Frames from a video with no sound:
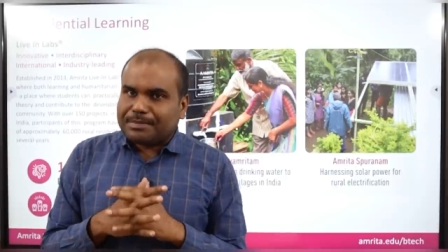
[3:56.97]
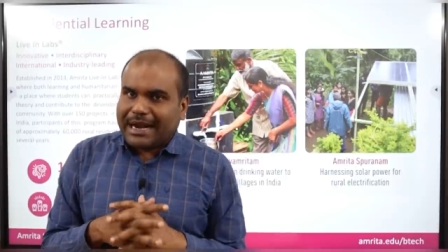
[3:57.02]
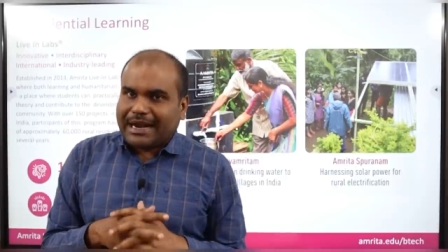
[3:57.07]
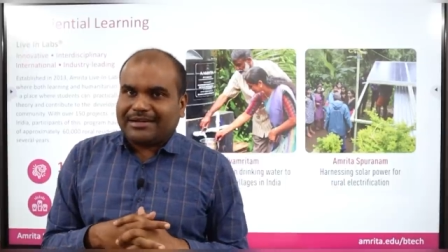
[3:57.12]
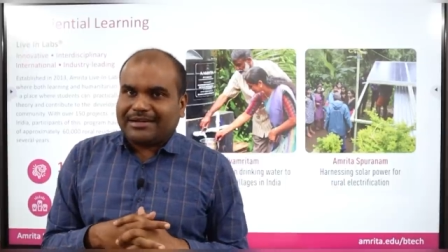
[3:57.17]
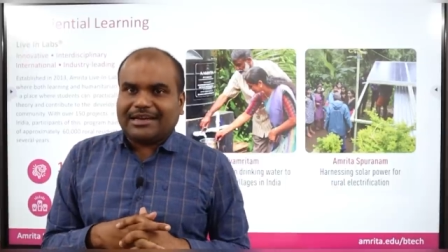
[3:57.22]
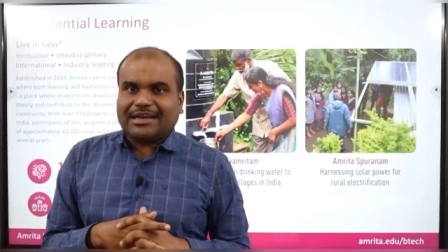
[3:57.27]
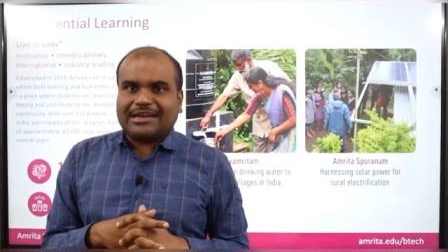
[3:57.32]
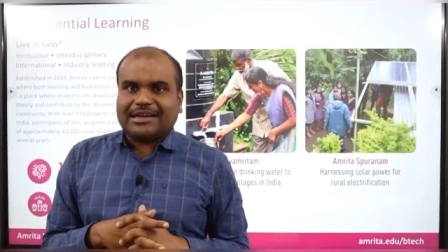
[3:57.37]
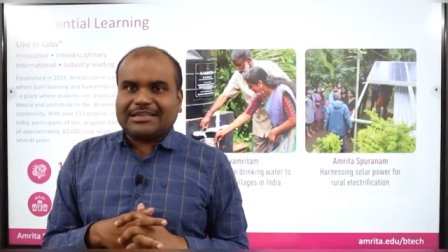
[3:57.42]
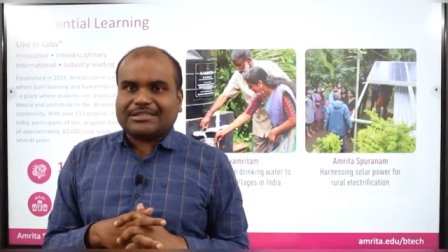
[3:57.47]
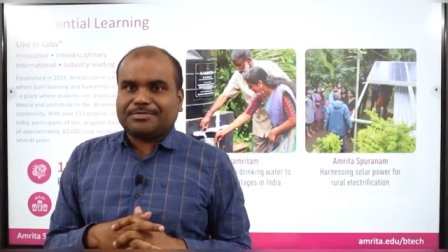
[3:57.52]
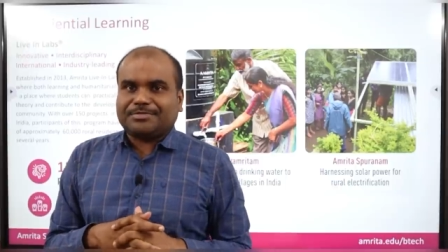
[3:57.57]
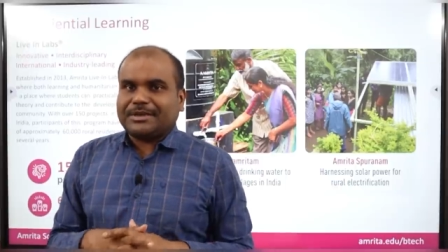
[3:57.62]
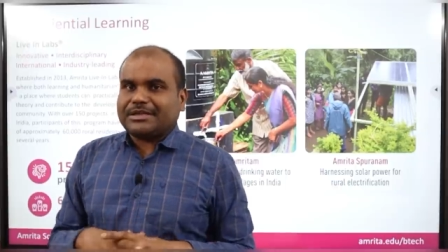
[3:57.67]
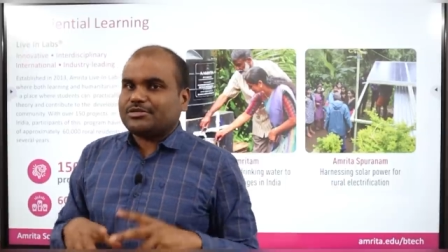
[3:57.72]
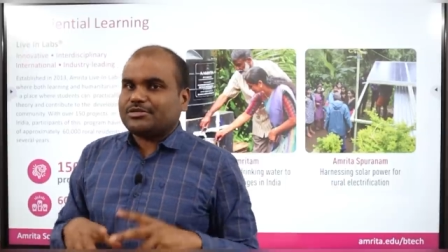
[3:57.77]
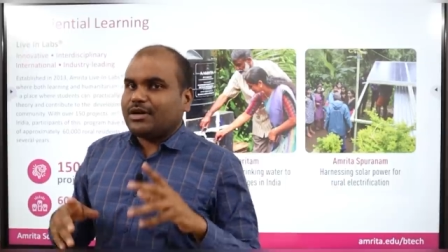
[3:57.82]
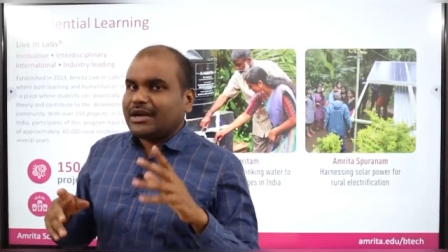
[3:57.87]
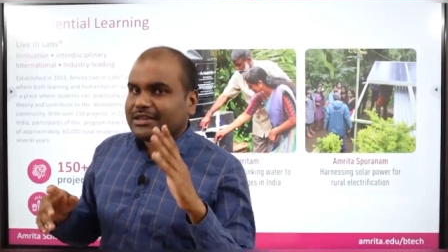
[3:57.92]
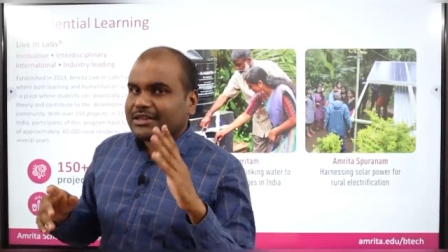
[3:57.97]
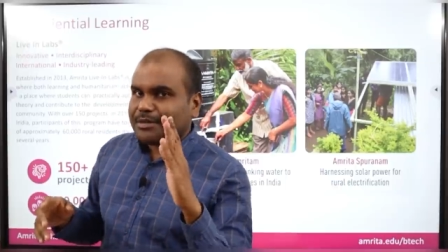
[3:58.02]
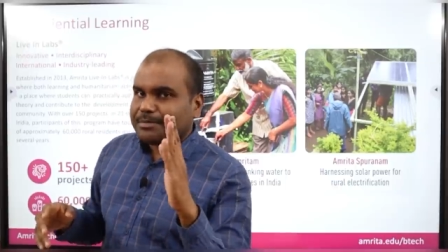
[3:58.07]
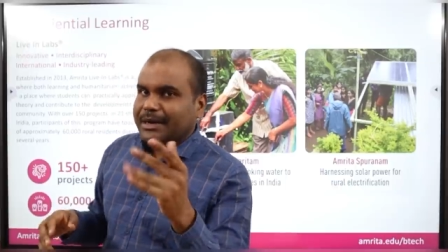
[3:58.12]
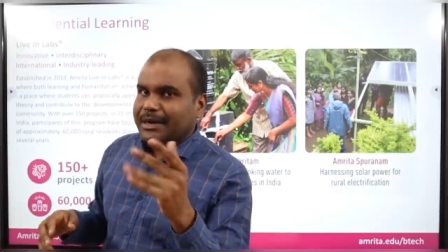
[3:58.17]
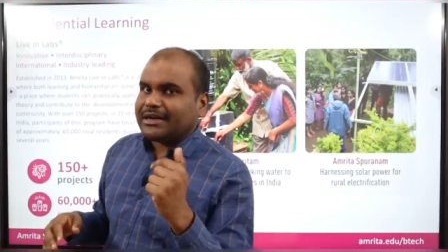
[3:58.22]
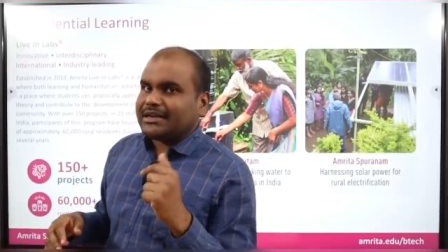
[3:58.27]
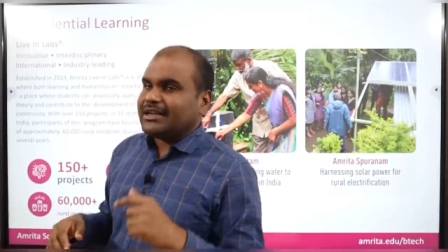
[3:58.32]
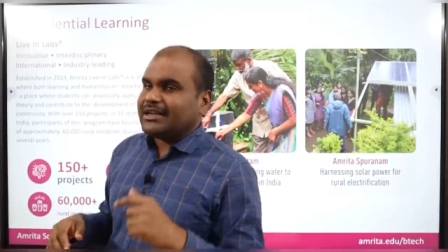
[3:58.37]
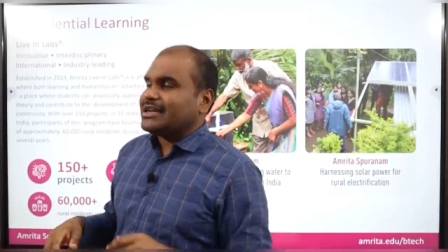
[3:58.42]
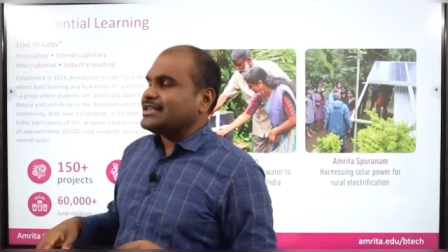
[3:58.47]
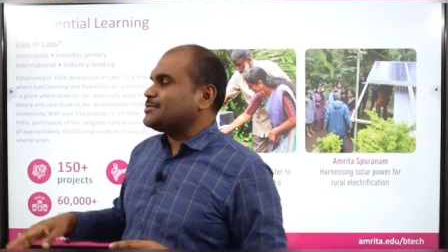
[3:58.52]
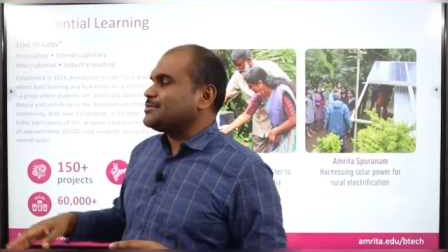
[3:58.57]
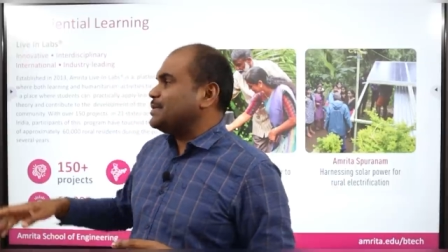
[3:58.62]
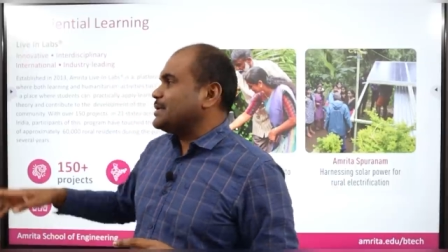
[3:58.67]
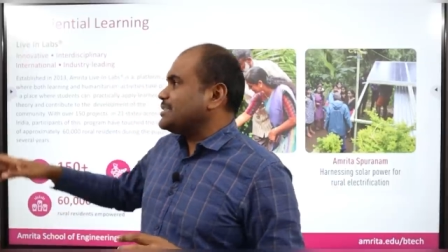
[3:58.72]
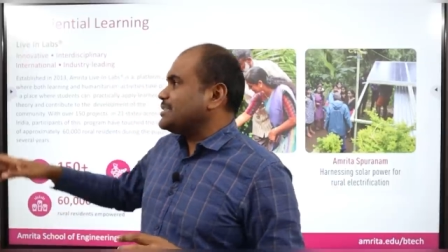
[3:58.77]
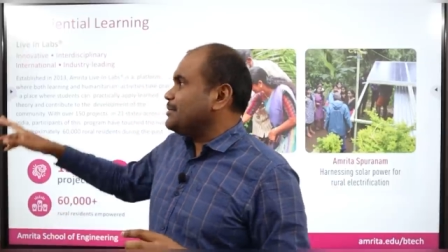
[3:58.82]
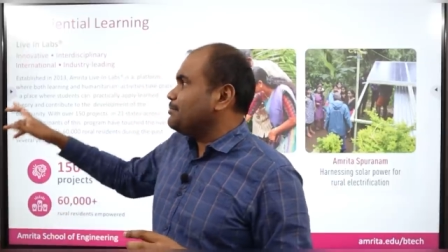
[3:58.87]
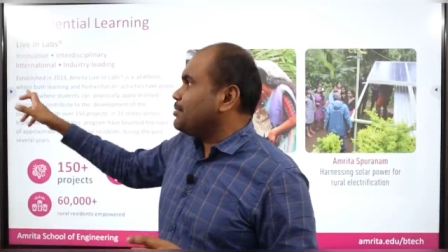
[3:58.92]
ப்ராக்டிக்கல் அஸ்பெக்ட் ஸோ அந்த ப்ராக்டிக்கல்
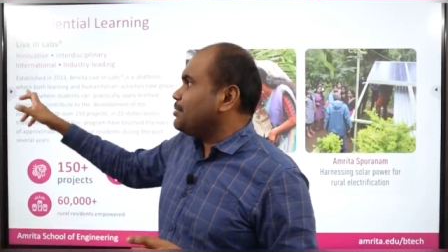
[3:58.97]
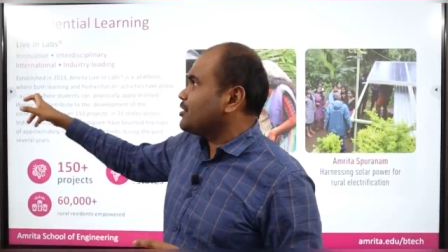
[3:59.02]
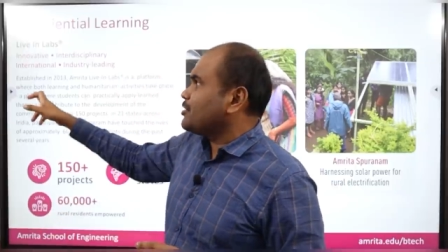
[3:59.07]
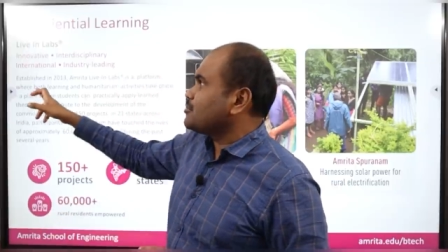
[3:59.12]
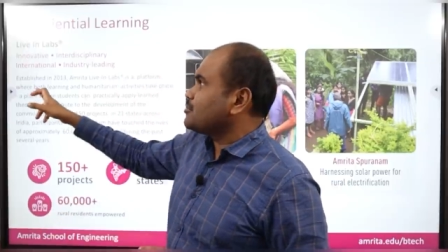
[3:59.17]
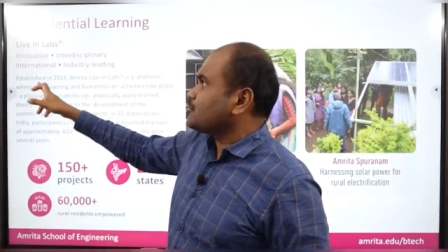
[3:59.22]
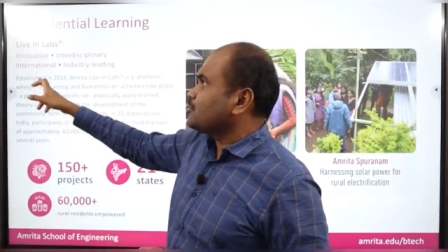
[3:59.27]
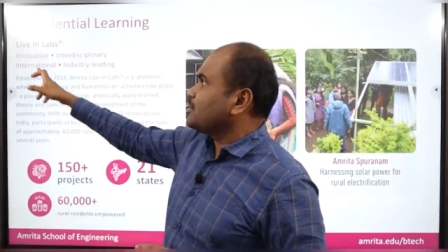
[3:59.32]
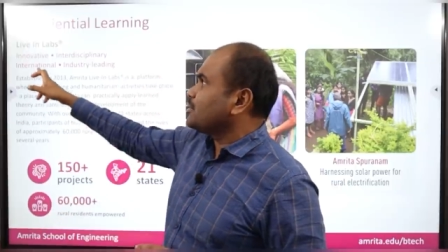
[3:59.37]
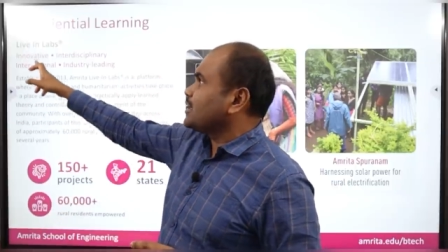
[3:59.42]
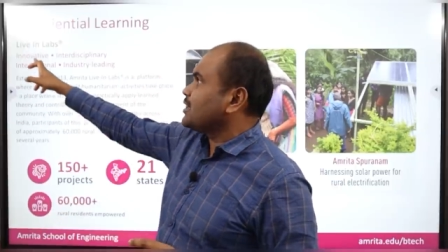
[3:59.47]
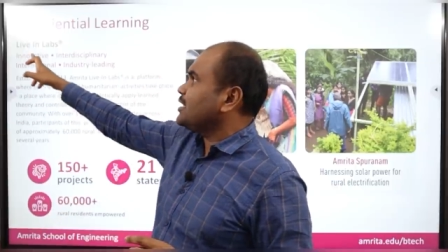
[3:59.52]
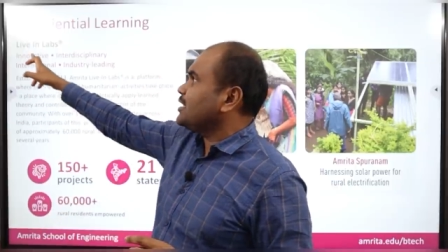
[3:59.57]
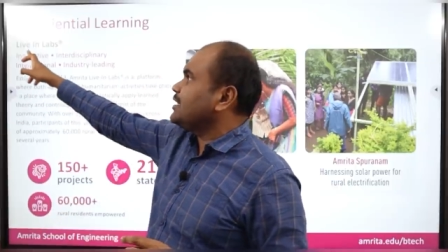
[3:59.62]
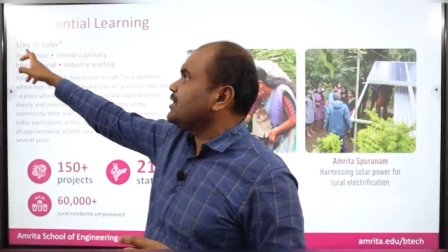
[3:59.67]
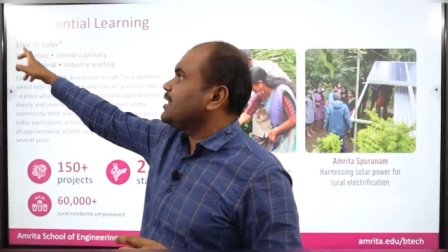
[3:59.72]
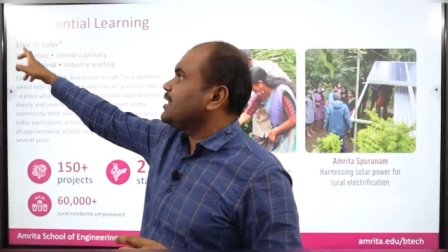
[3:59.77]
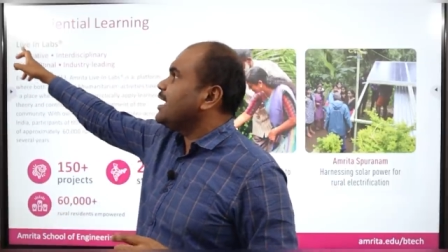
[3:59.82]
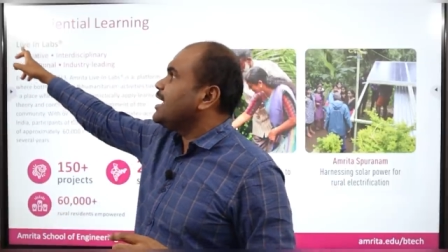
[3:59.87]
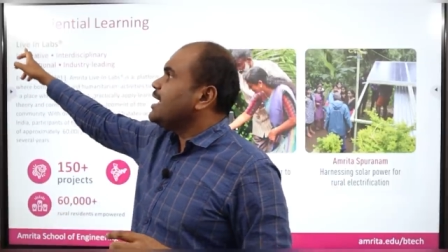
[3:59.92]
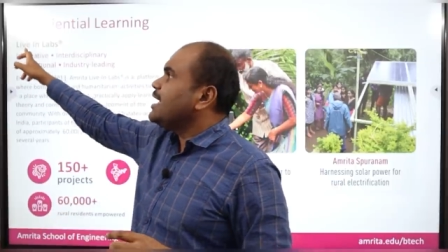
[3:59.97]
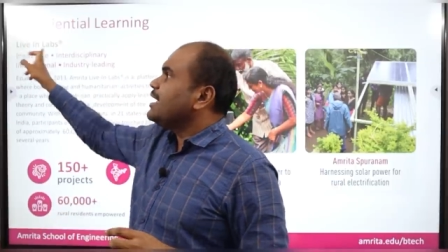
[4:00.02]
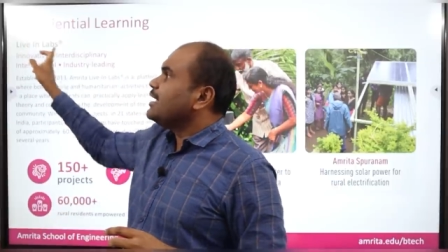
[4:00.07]
அஸ்பெக்ட்ஸ் இம்பார்ட்டன்ஸ் கொடுக்குறதா இந்த